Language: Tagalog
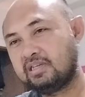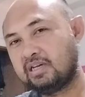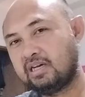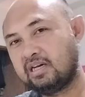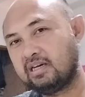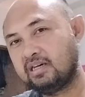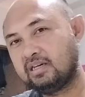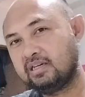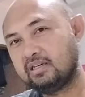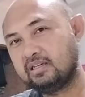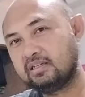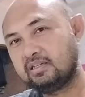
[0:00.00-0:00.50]

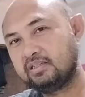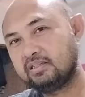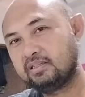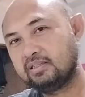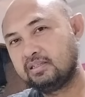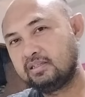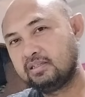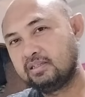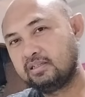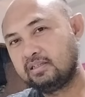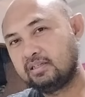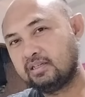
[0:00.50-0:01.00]
Na,
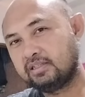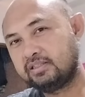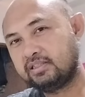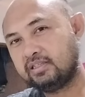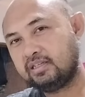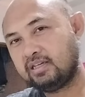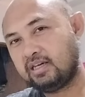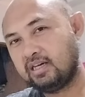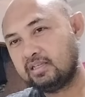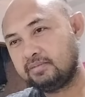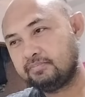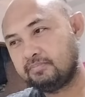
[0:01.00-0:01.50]

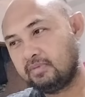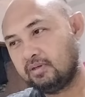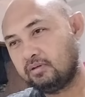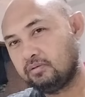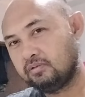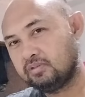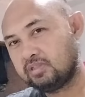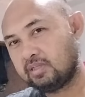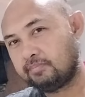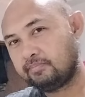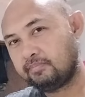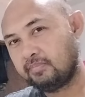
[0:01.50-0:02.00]
kasi kahit
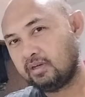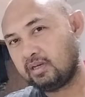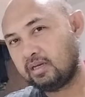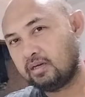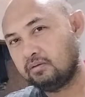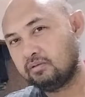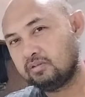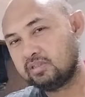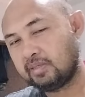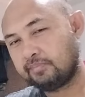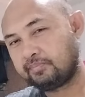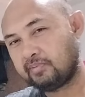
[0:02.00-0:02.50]
mag-usap,
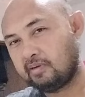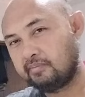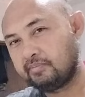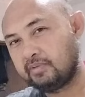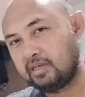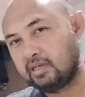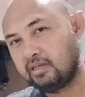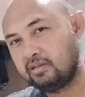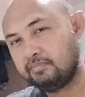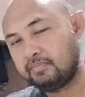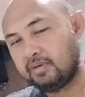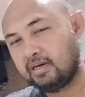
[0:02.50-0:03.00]
magkausap
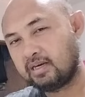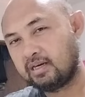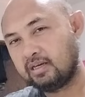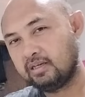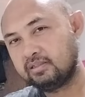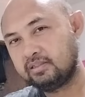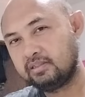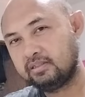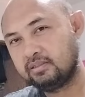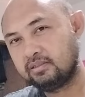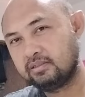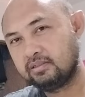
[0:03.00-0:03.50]
kami ngayon,
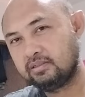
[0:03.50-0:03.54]
parang...